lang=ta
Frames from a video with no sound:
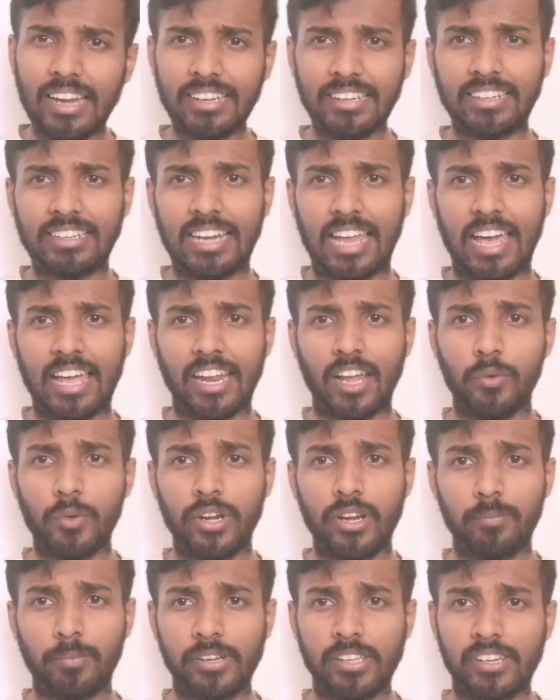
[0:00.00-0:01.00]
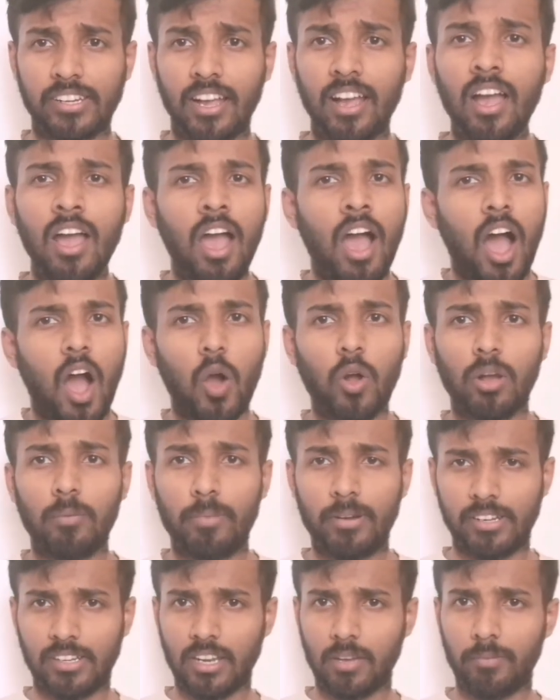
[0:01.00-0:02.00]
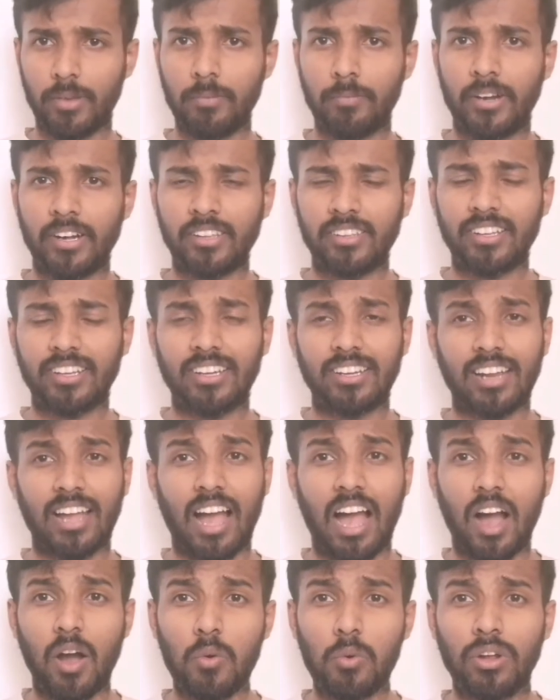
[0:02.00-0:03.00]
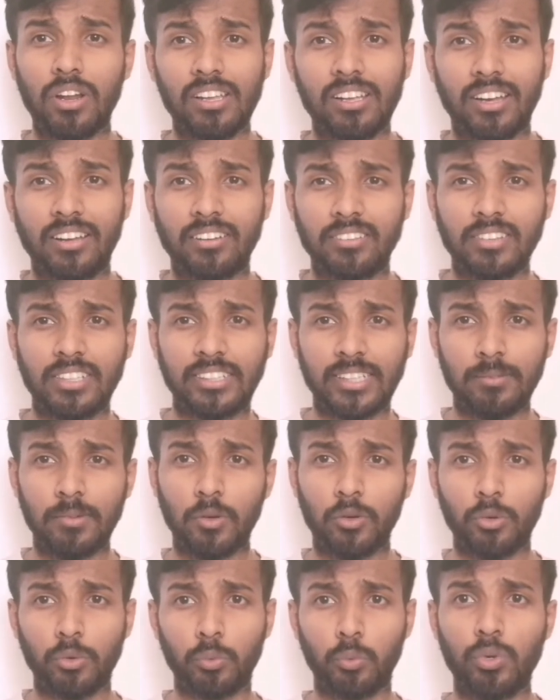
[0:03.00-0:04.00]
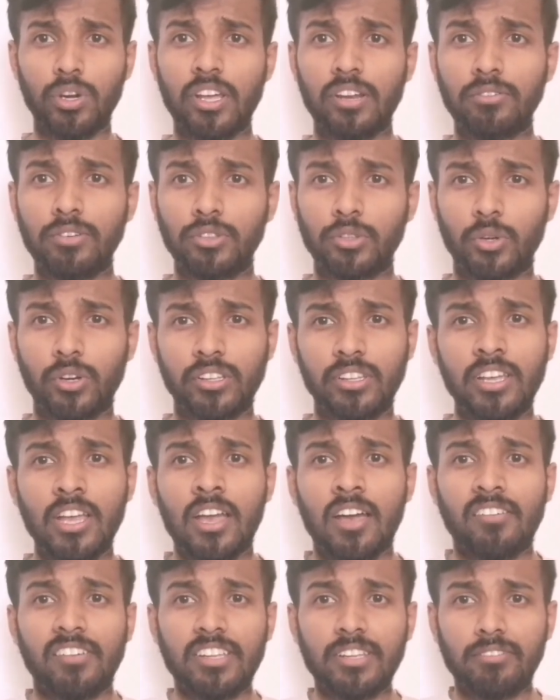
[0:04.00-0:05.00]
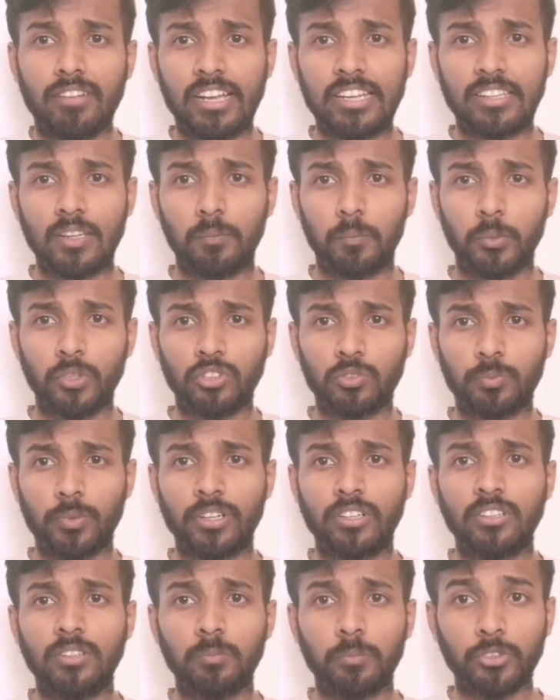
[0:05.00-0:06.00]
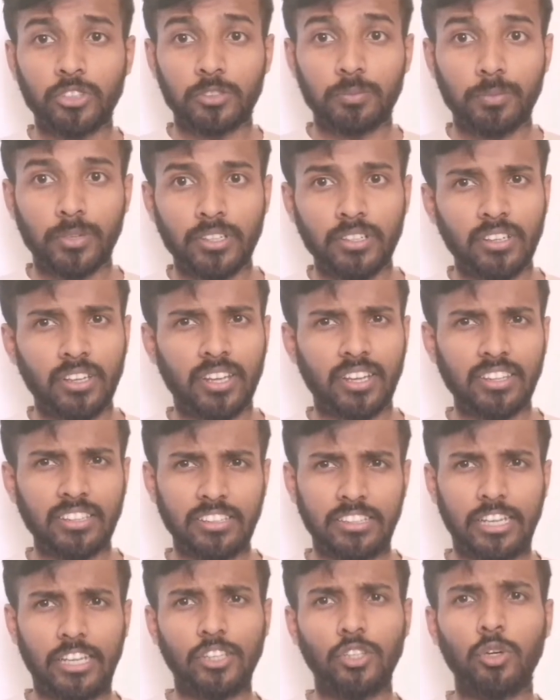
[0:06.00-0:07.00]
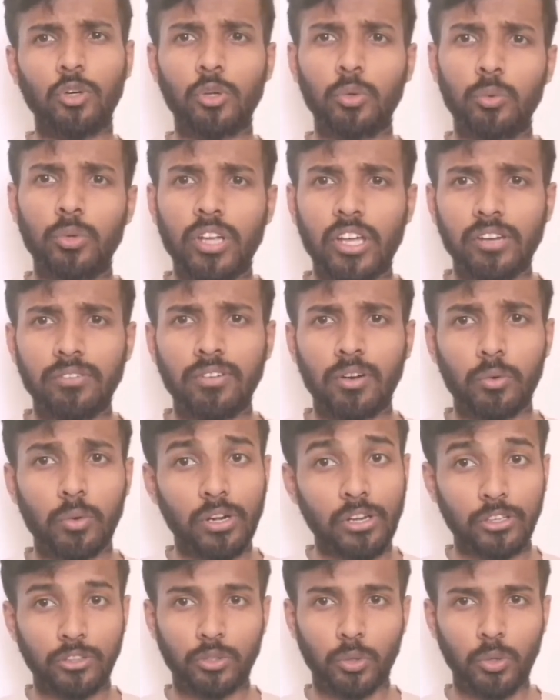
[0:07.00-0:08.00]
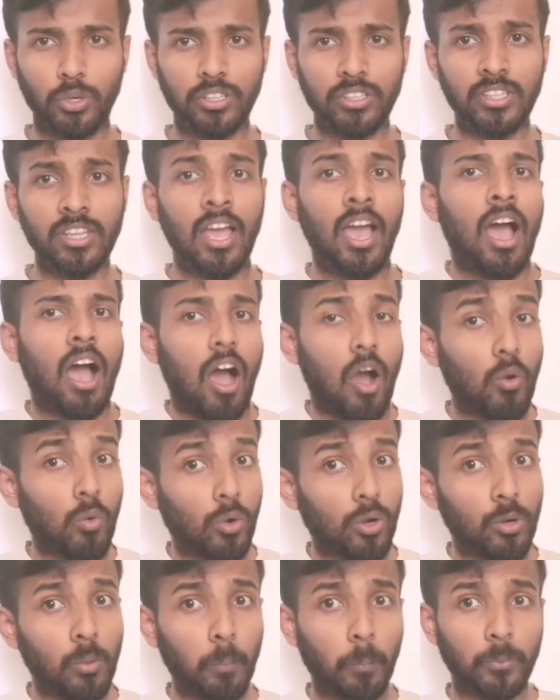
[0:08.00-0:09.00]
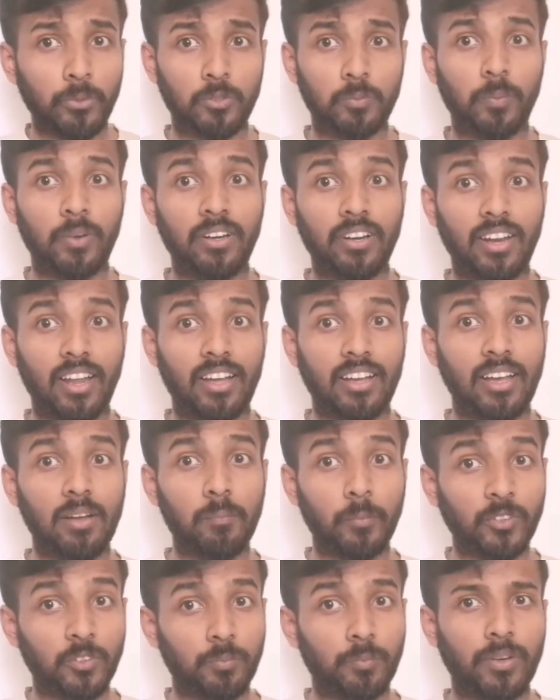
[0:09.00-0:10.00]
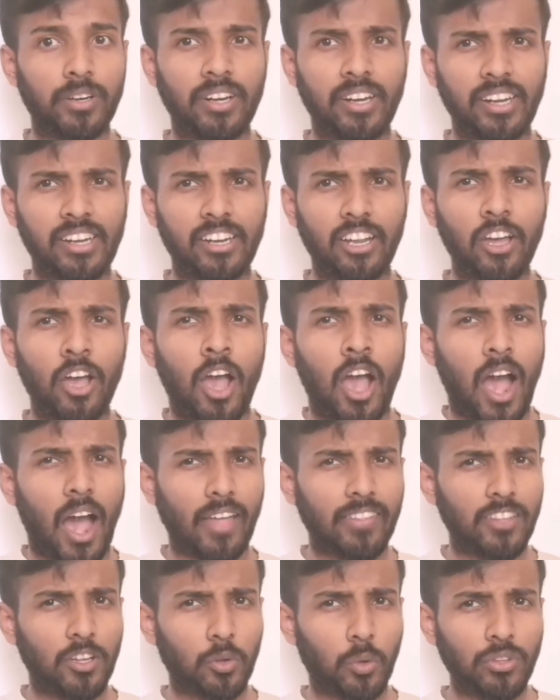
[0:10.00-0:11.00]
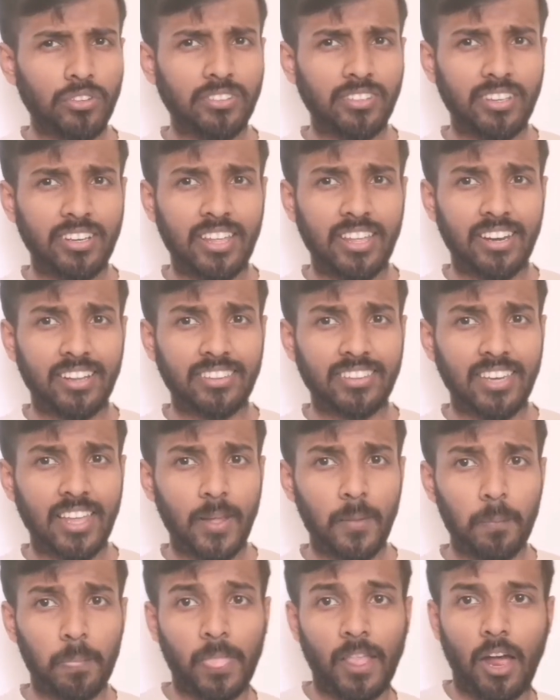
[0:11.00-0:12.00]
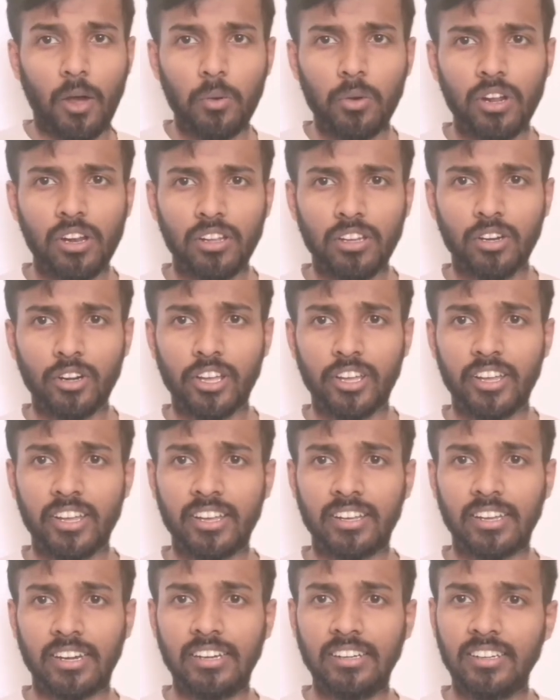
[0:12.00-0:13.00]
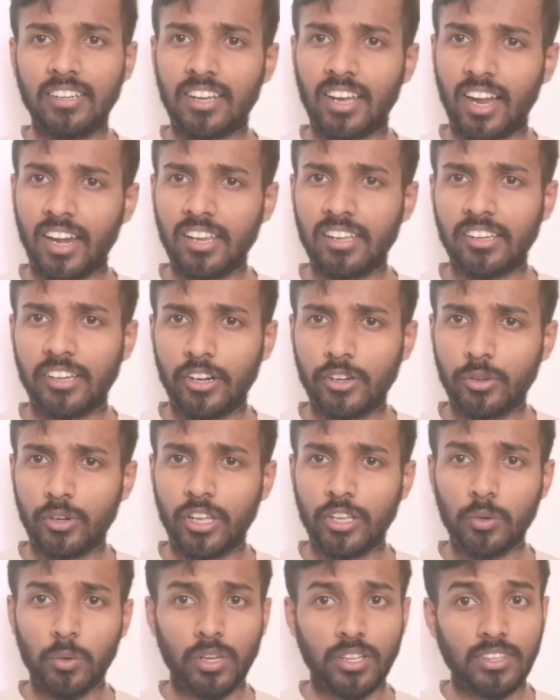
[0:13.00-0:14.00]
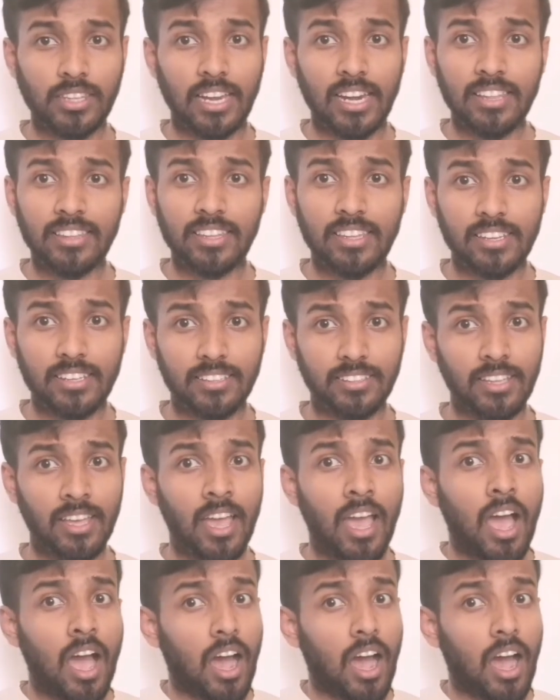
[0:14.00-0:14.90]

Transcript: அண்டு கிளாராகவும் என்ன பண்ணியிருக்கா அவங்க பெட்டில் போய் படுத்துக்கிடுறான் அவங்களுக்கு அந்த டைமில் ஒரு உணர்வு தோணுது நீ வயிற்ற புஷ் பண்ணு புஷ் பண்ணுங்கிறது ஏதோ ஒரு உணர்வு அவங்களுக்கு தோணுது அவங்களும் புஷ் பண்ணுறாங்க புஷ் பண்ணுறேன்னா அதை கொஞ்ச நேரத்தில் அவங்களோட ரெண்டு காலுக்கு நடுவில் ஒரு தலை தெரியுது